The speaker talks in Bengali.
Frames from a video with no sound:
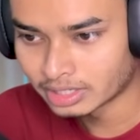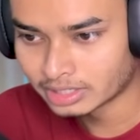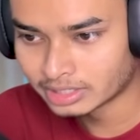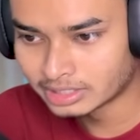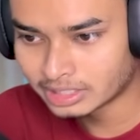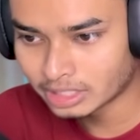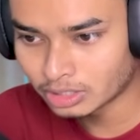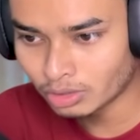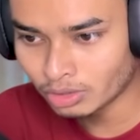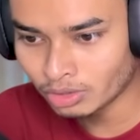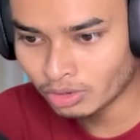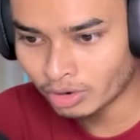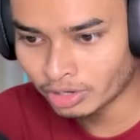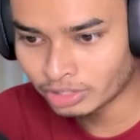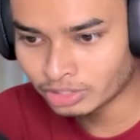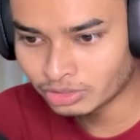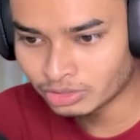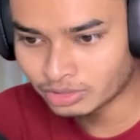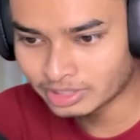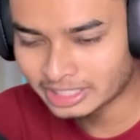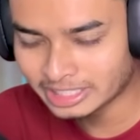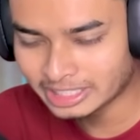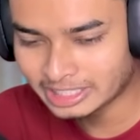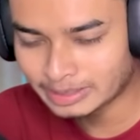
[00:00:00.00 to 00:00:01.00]
যেগুলো হয়তো
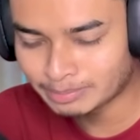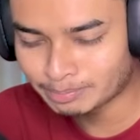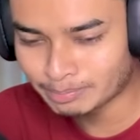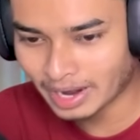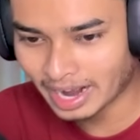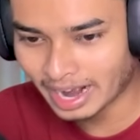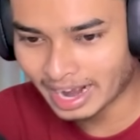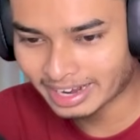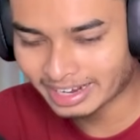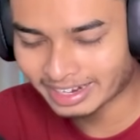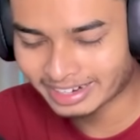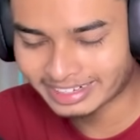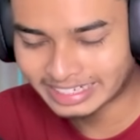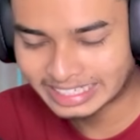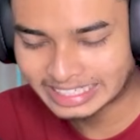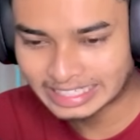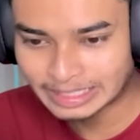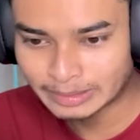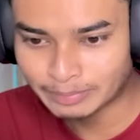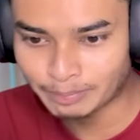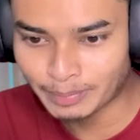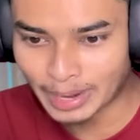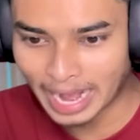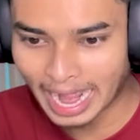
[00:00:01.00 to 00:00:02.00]
নিষ্প্রাণ
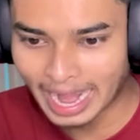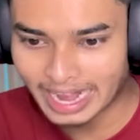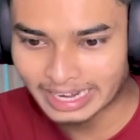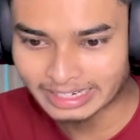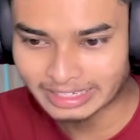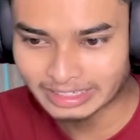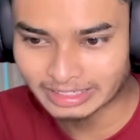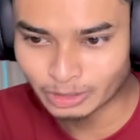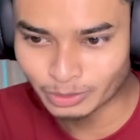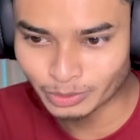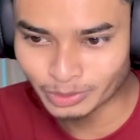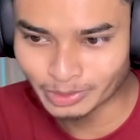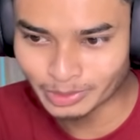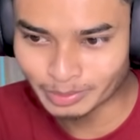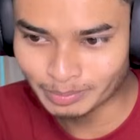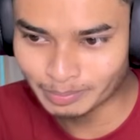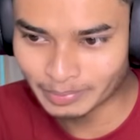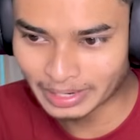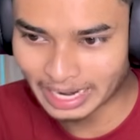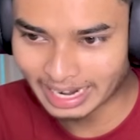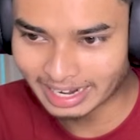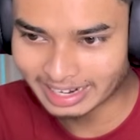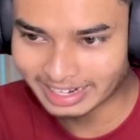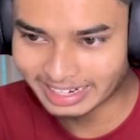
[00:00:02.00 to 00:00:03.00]
নিষ্প্রাণ কোনো
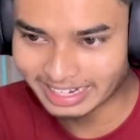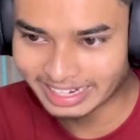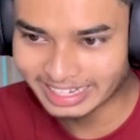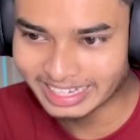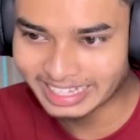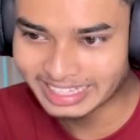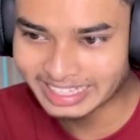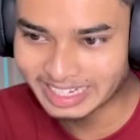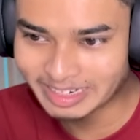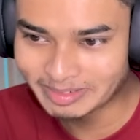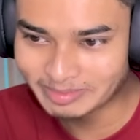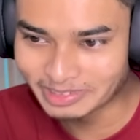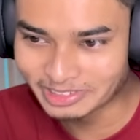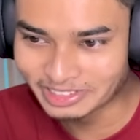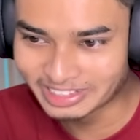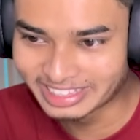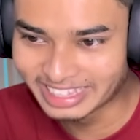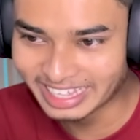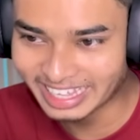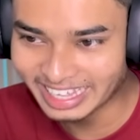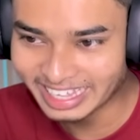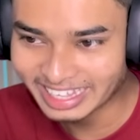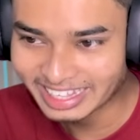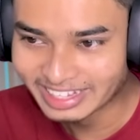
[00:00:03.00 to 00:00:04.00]
প্রাণ নেই এদের
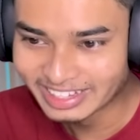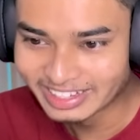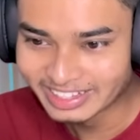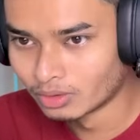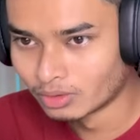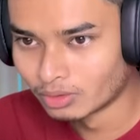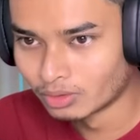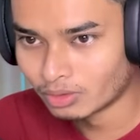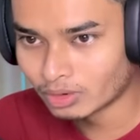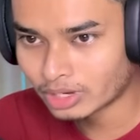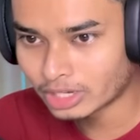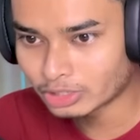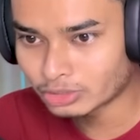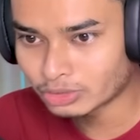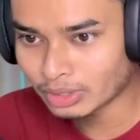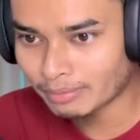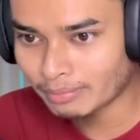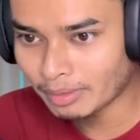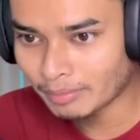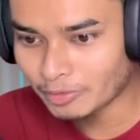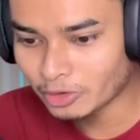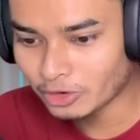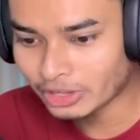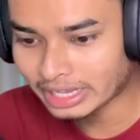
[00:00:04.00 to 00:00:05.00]
মধ্যে ওকে তো
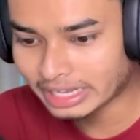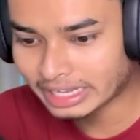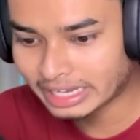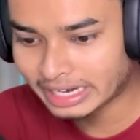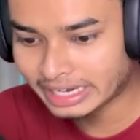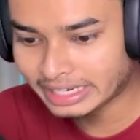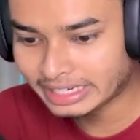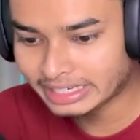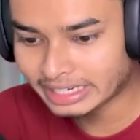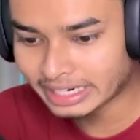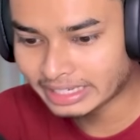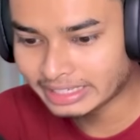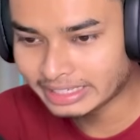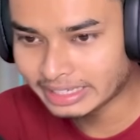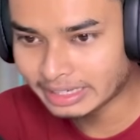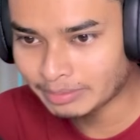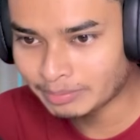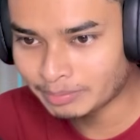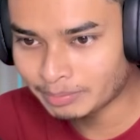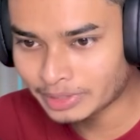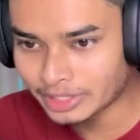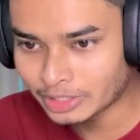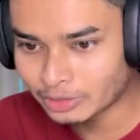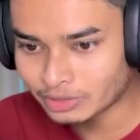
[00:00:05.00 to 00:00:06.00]
আমি মনে হয় গেটটা দিয়ে
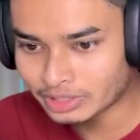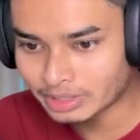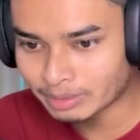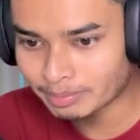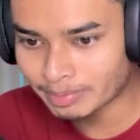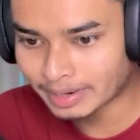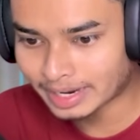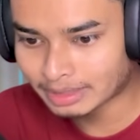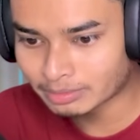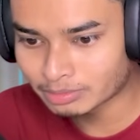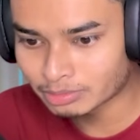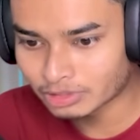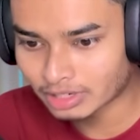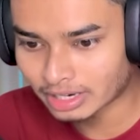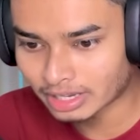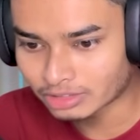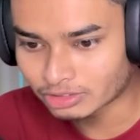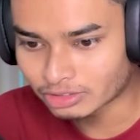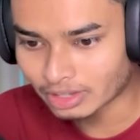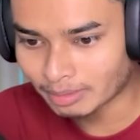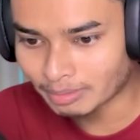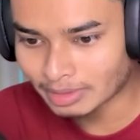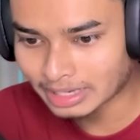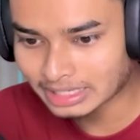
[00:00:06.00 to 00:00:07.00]
বেরোতে পারবো না
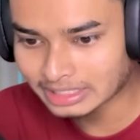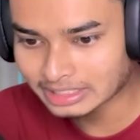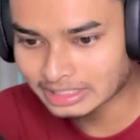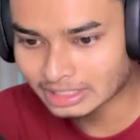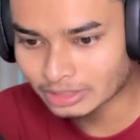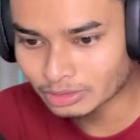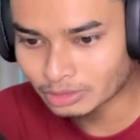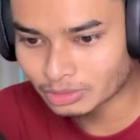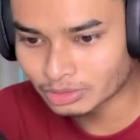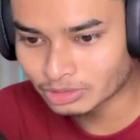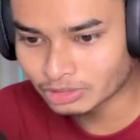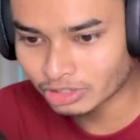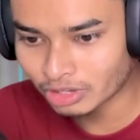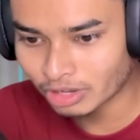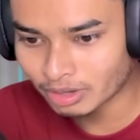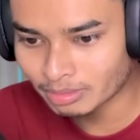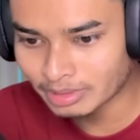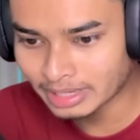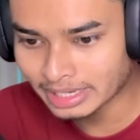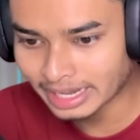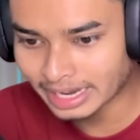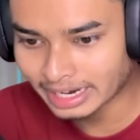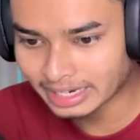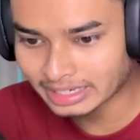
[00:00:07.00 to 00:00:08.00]
তো আমাকে যেটা করতে
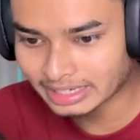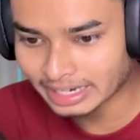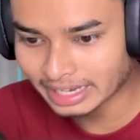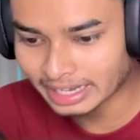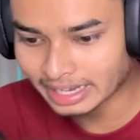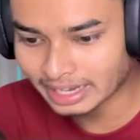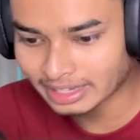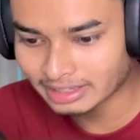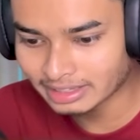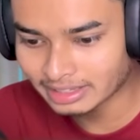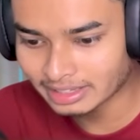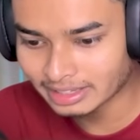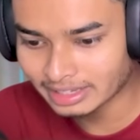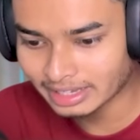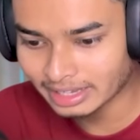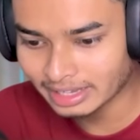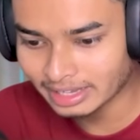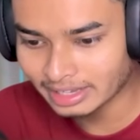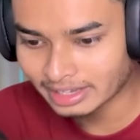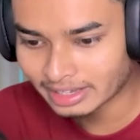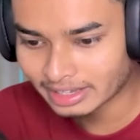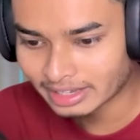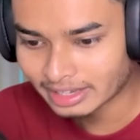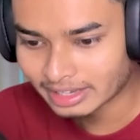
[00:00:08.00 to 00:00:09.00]
হবে একটা এখান থেকে
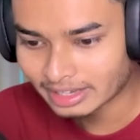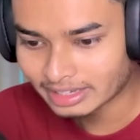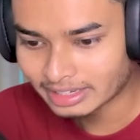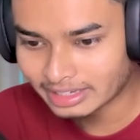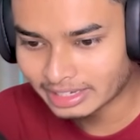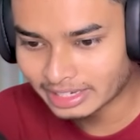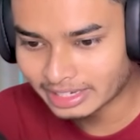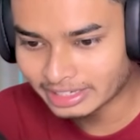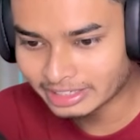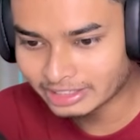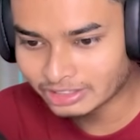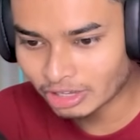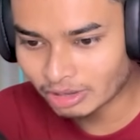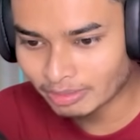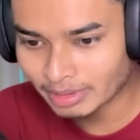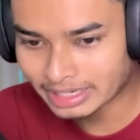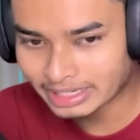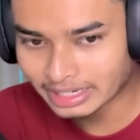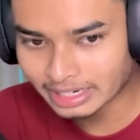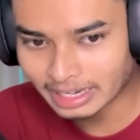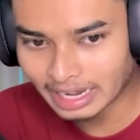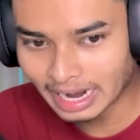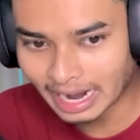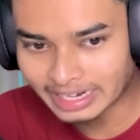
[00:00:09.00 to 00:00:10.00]
ইয়ে নিতে হবে
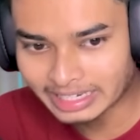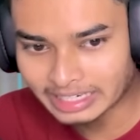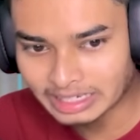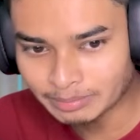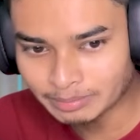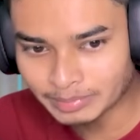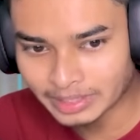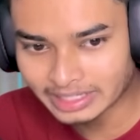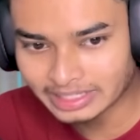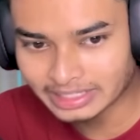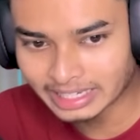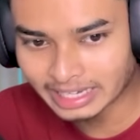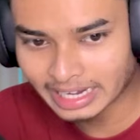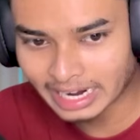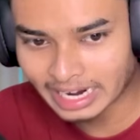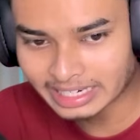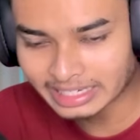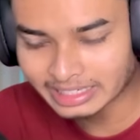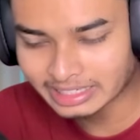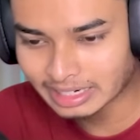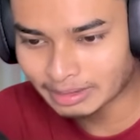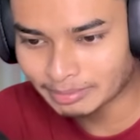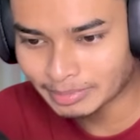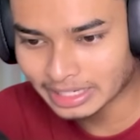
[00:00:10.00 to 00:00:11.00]
একটা কাঠি পেয়েছি এই
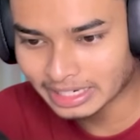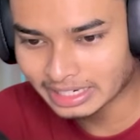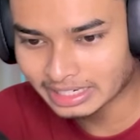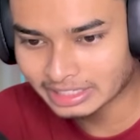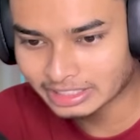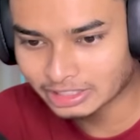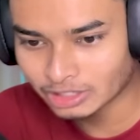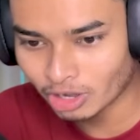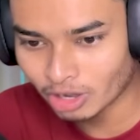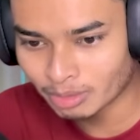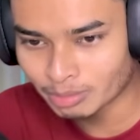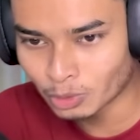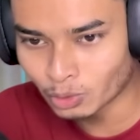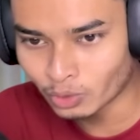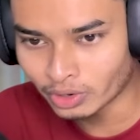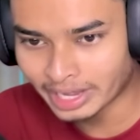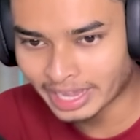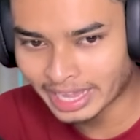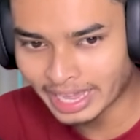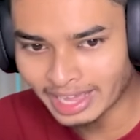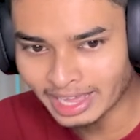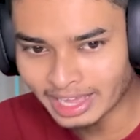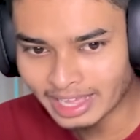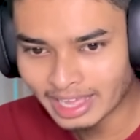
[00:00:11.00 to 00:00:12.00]
কাঠিটা আমাকে নিতে হবে ওকে